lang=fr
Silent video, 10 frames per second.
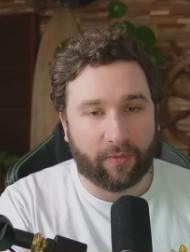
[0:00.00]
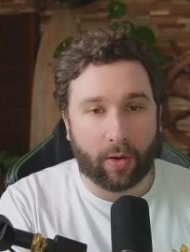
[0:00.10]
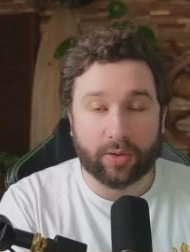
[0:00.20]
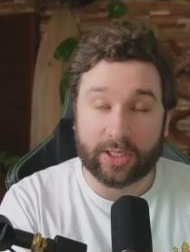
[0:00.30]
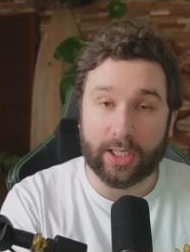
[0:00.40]

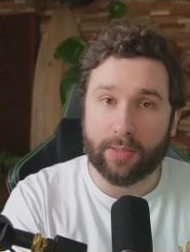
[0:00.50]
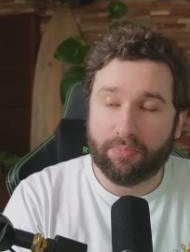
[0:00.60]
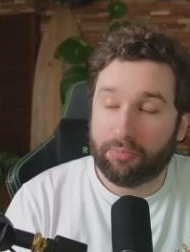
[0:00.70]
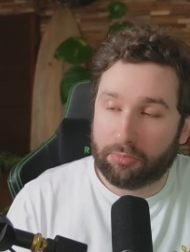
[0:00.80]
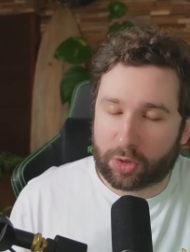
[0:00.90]
francs aussi.
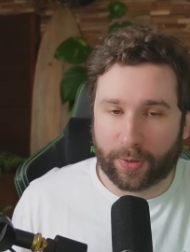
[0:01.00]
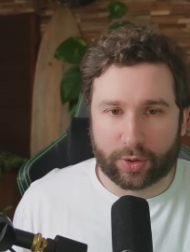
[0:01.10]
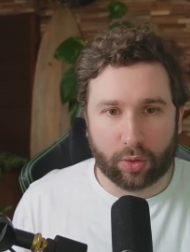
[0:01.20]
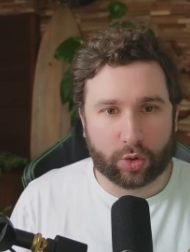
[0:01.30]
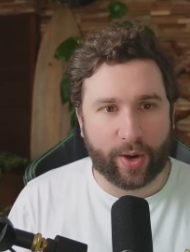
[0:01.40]
Je
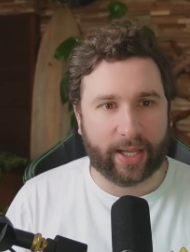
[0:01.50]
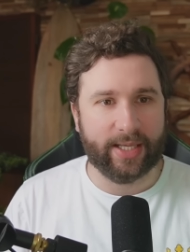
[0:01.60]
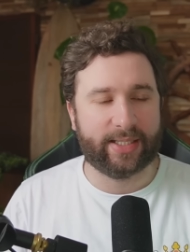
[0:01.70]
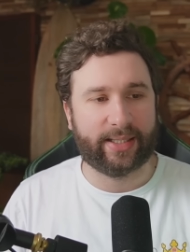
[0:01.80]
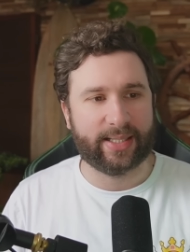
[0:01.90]
pense que Square
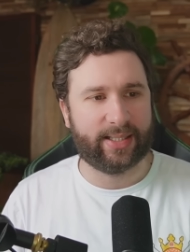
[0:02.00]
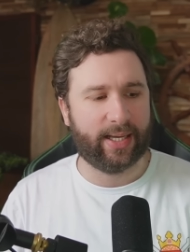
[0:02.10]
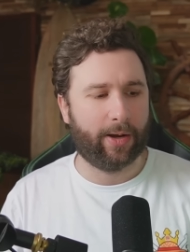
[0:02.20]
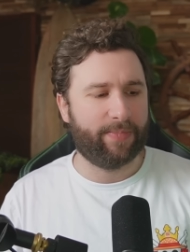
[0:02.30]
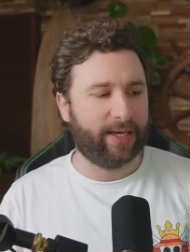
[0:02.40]
Enix est
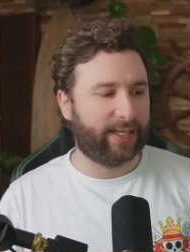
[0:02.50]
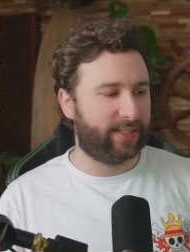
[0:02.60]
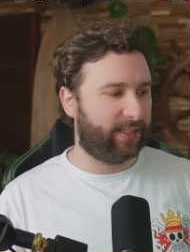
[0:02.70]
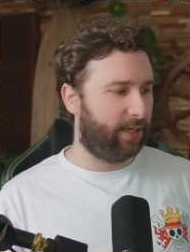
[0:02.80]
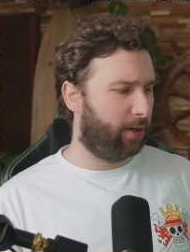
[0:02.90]
assez, est
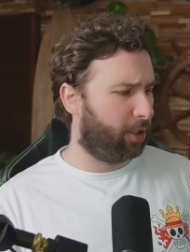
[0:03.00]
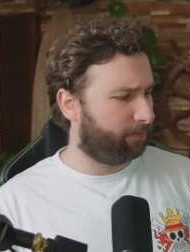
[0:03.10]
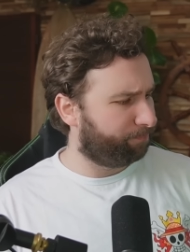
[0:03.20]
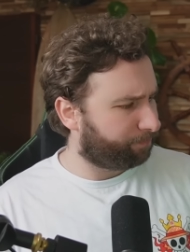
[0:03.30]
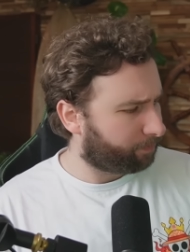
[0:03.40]
assez
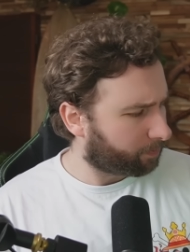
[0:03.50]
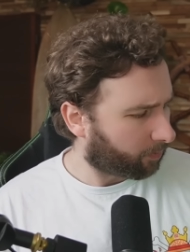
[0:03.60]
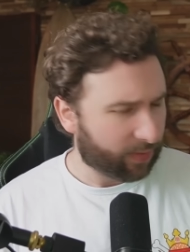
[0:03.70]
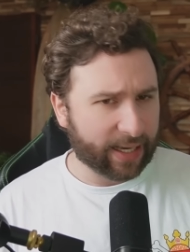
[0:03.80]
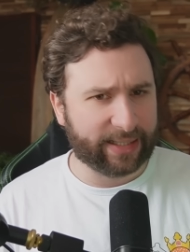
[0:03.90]

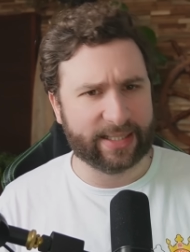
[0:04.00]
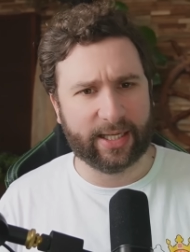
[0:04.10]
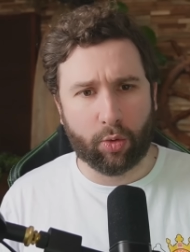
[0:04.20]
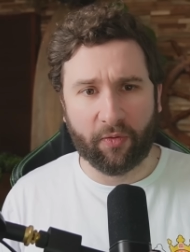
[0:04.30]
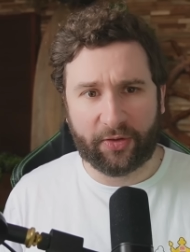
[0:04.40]
est
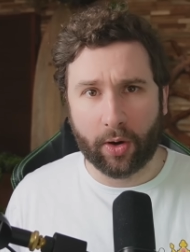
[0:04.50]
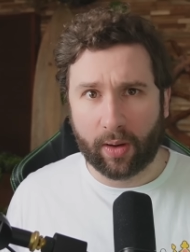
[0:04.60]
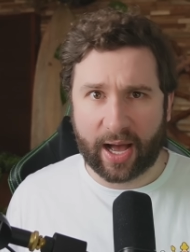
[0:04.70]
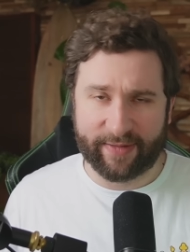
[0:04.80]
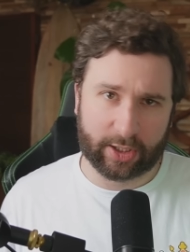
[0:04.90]
assez
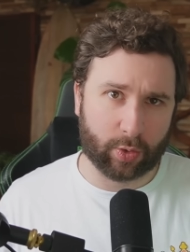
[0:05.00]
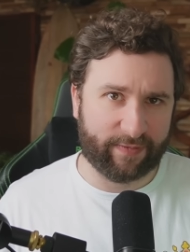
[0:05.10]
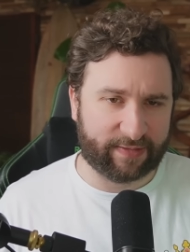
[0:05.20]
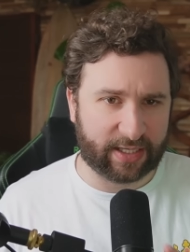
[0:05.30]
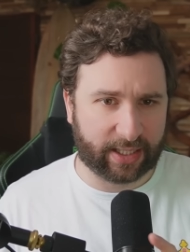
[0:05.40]
confiant avec son
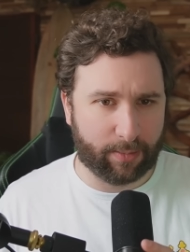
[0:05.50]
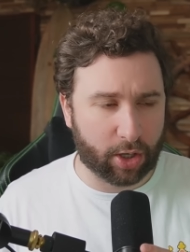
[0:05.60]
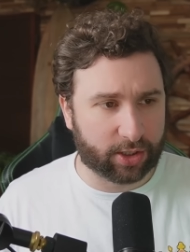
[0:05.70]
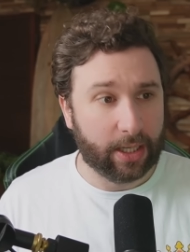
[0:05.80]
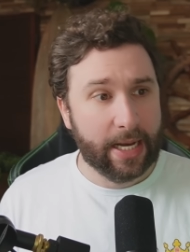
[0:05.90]
FF7
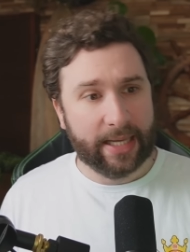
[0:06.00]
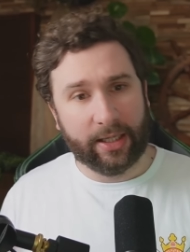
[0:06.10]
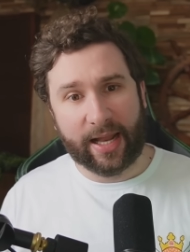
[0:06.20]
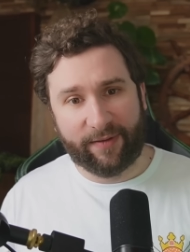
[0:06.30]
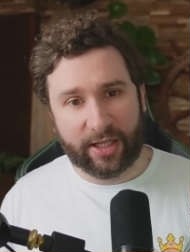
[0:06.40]
Rebirth.
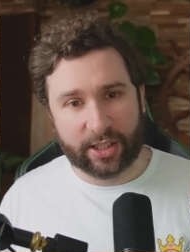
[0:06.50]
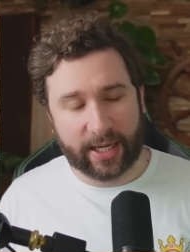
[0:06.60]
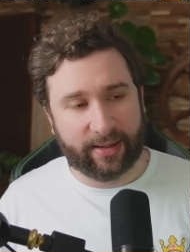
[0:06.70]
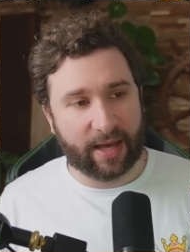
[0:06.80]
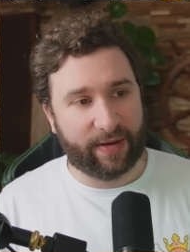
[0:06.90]
Il l'avait
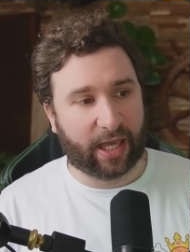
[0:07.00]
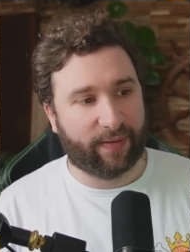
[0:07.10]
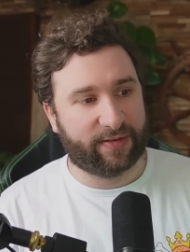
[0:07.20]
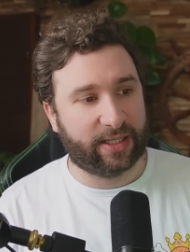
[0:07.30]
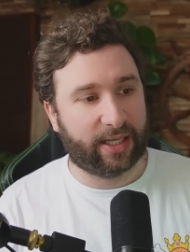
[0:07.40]
déjà été avec
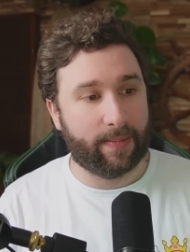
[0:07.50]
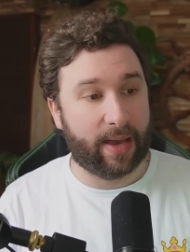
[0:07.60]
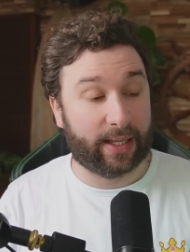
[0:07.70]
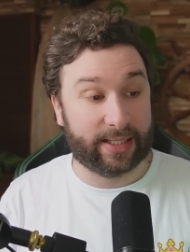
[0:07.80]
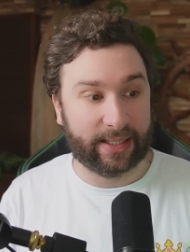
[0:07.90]
FF7
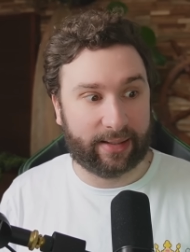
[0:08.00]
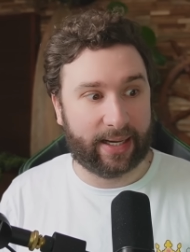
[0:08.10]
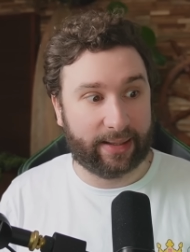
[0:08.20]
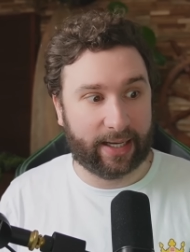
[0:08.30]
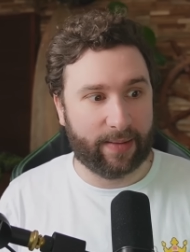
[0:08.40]
Remake qui s'est
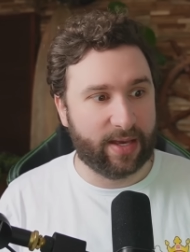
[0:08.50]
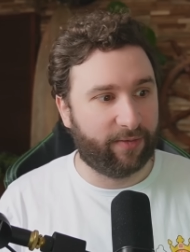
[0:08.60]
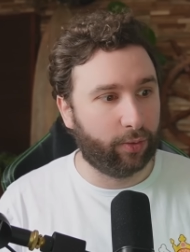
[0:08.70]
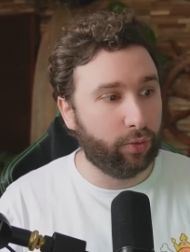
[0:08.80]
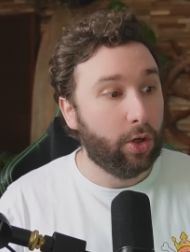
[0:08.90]
très très bien
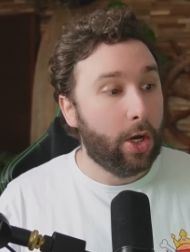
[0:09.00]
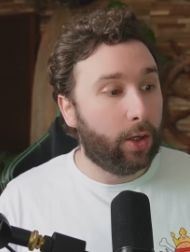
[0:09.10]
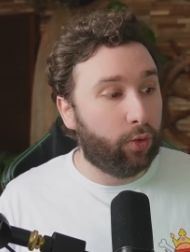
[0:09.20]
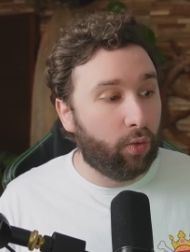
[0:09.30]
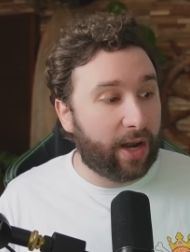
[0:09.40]
vendu.
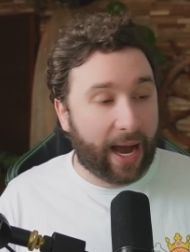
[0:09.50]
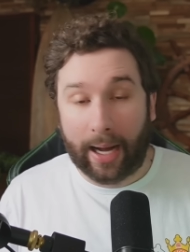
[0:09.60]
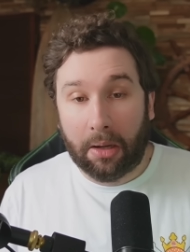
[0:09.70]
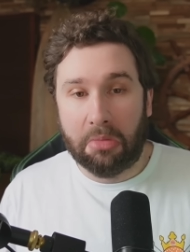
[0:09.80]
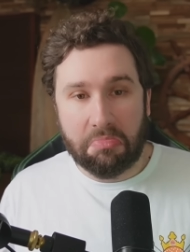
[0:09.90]
Donc
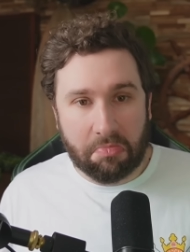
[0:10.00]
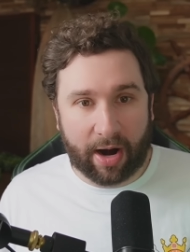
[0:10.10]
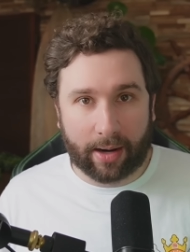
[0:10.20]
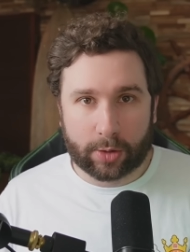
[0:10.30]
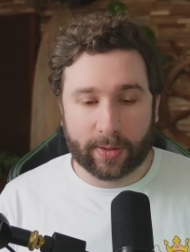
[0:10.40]
là,
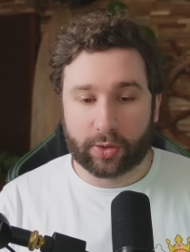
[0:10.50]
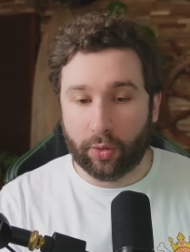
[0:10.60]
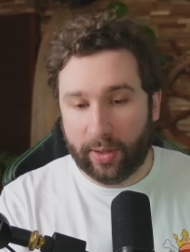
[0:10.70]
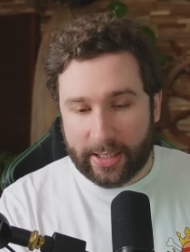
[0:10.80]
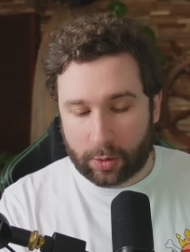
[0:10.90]
voilà, je pense
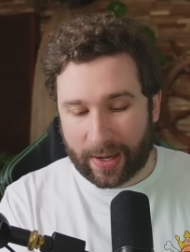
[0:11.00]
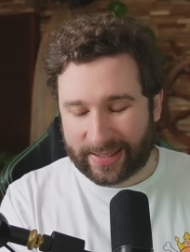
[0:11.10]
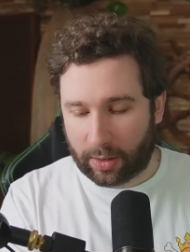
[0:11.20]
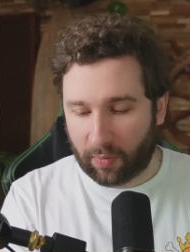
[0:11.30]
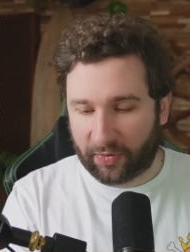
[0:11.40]
qu'ils sont
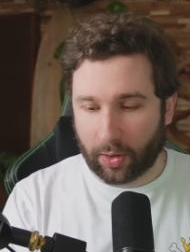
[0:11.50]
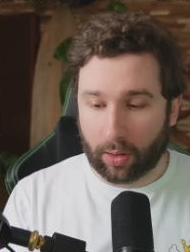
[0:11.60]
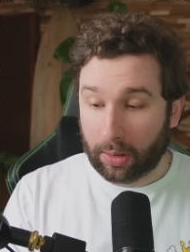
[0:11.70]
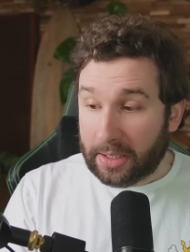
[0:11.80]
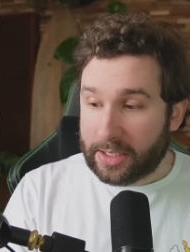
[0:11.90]
assez
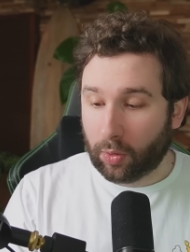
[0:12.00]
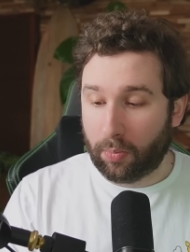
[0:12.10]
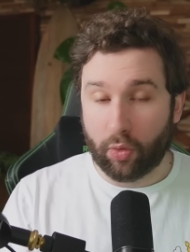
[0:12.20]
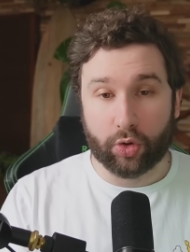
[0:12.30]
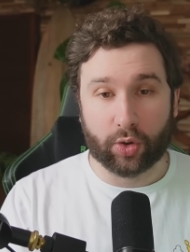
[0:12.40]
confiants, ils ont
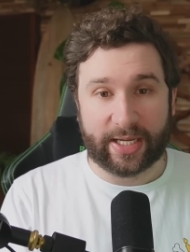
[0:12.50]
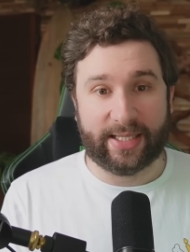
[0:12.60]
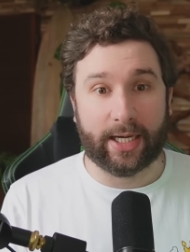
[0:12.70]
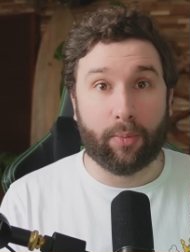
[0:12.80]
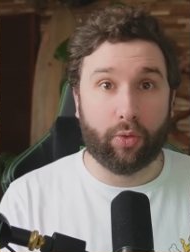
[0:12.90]
beaucoup de choses à
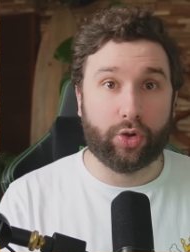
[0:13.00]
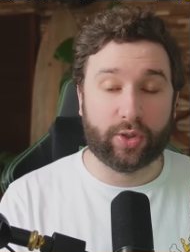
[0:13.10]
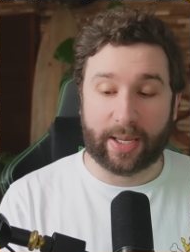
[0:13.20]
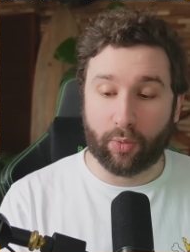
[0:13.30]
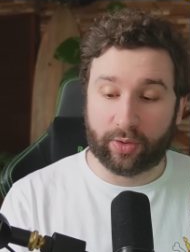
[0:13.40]
dire, beaucoup de
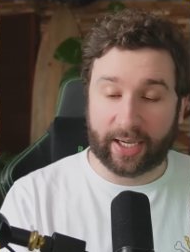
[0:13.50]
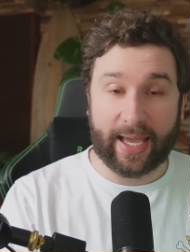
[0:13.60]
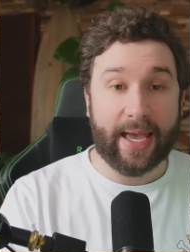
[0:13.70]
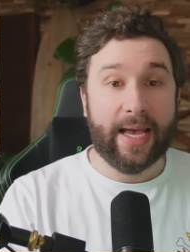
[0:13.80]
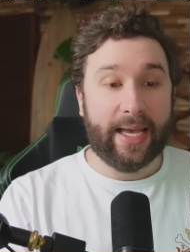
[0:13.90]
choses à
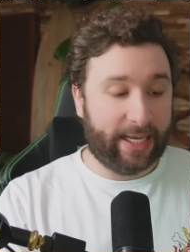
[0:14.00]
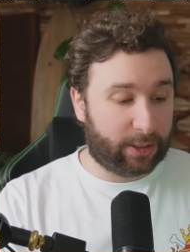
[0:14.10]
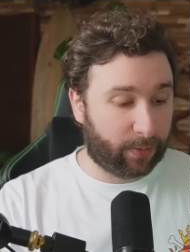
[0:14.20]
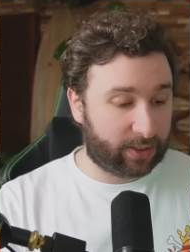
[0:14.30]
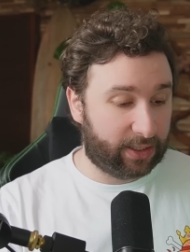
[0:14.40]
montrer, et
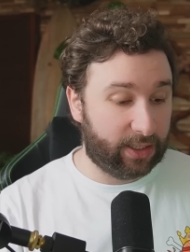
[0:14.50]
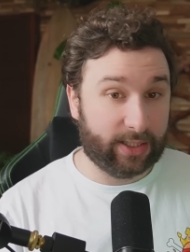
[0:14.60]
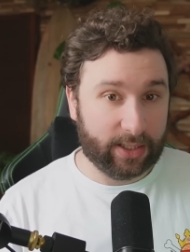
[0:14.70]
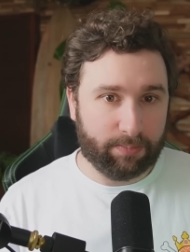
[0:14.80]
je pense qu'ils